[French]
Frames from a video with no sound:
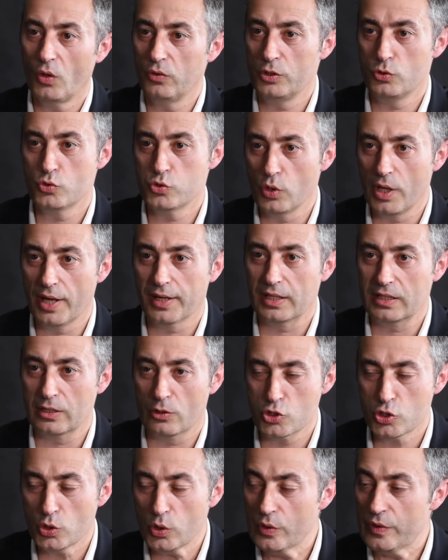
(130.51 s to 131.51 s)
c'est toujours dans la
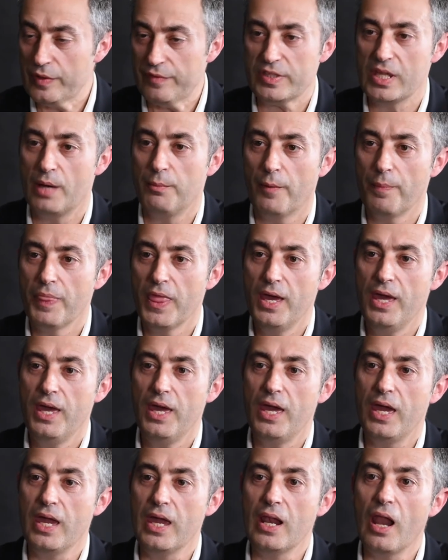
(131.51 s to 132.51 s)
catégorie jeton évidemment,
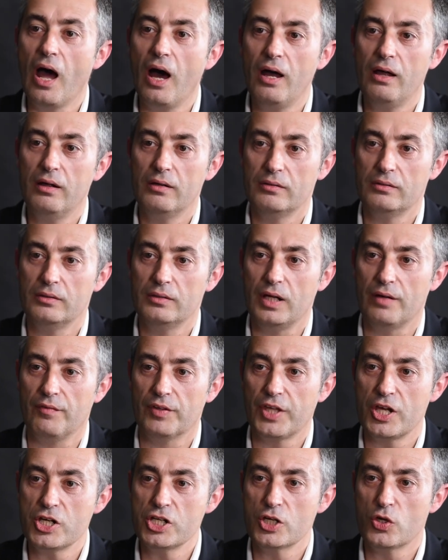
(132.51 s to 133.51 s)
et là,
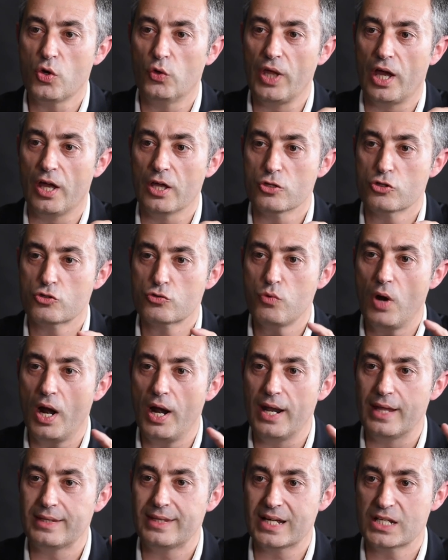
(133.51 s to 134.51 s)
l'avantage c'est qu'on a
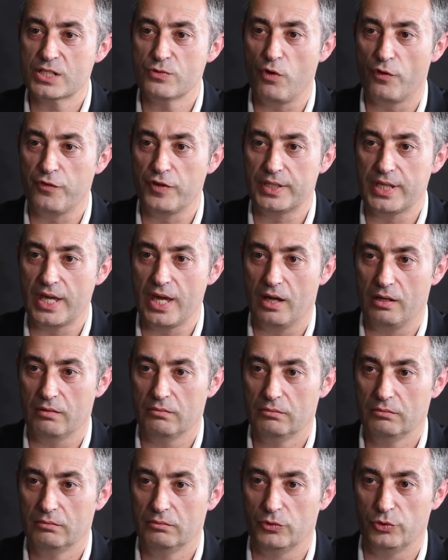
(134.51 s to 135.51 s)
soit la taxe forfaitaire
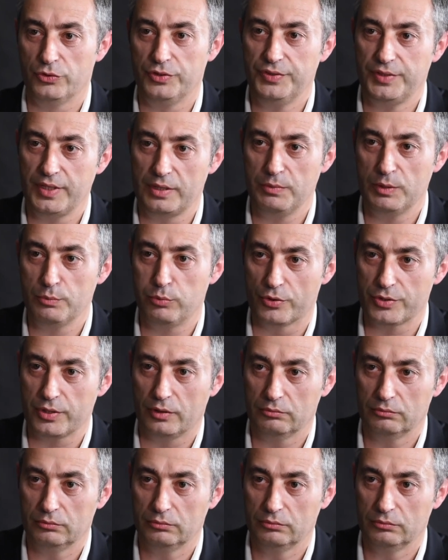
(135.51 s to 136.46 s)
de 6,5%,